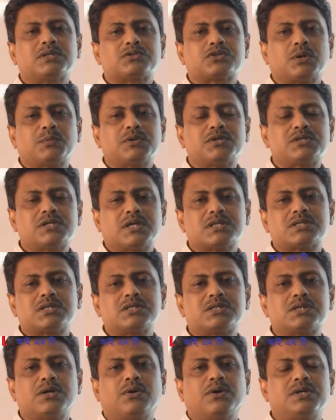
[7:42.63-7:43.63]
সমস্যা
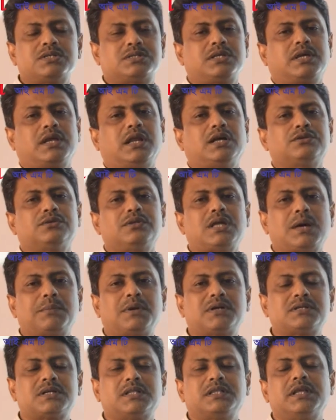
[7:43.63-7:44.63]
সৃষ্টি হয়েছে কিনা যদি
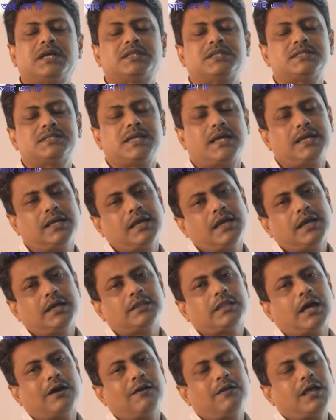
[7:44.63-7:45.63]
আমরা সেটা দেখতে চাই
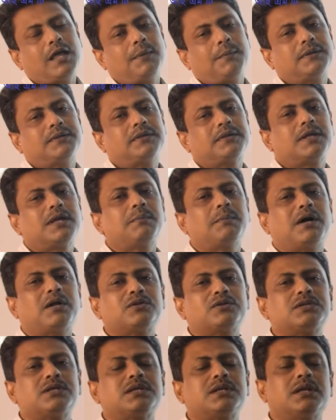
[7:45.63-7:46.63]
তাহলে আমাদেরকে
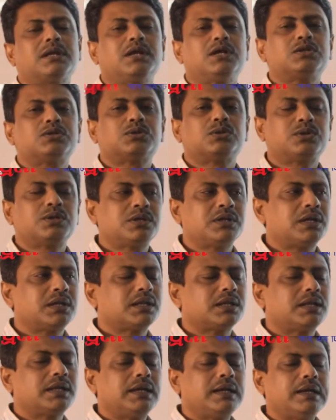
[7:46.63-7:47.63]
মানুষের শরীরের
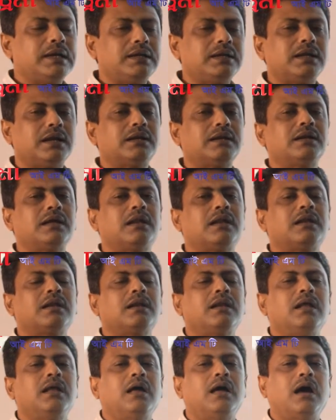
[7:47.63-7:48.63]
ইন্টারনাল
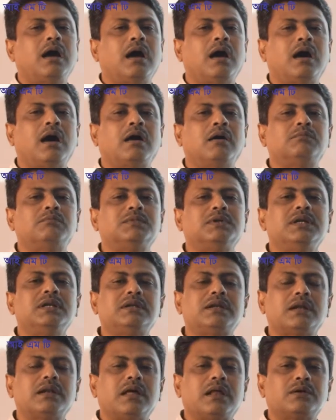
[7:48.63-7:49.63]

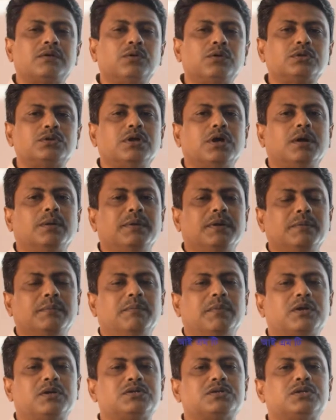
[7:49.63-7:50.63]
ইন্টারনাল ঢুকতে হবে
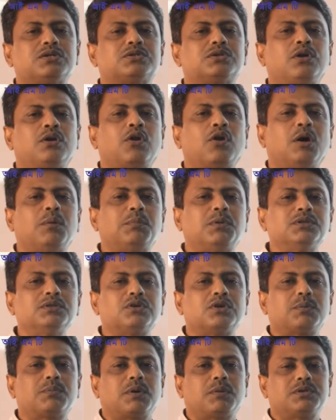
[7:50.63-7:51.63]
মানুষের শরীরের
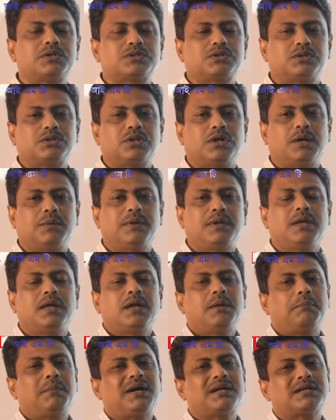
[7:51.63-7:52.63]
অভ্যন্তরে প্রবেশ করতে হবে
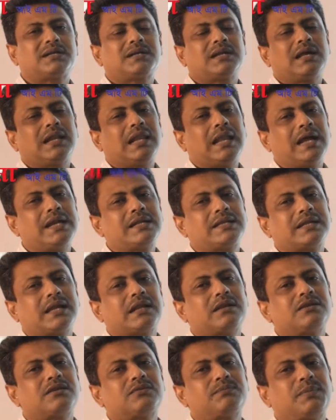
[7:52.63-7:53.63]
বাট লাইট
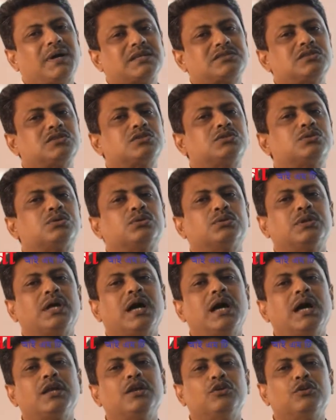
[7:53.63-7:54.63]
ক্যান নট পাসেস থ্রু
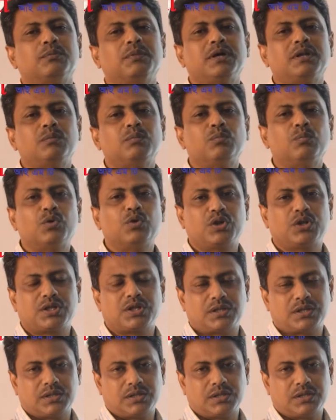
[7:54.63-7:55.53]
দ্য হিউম্যান বডি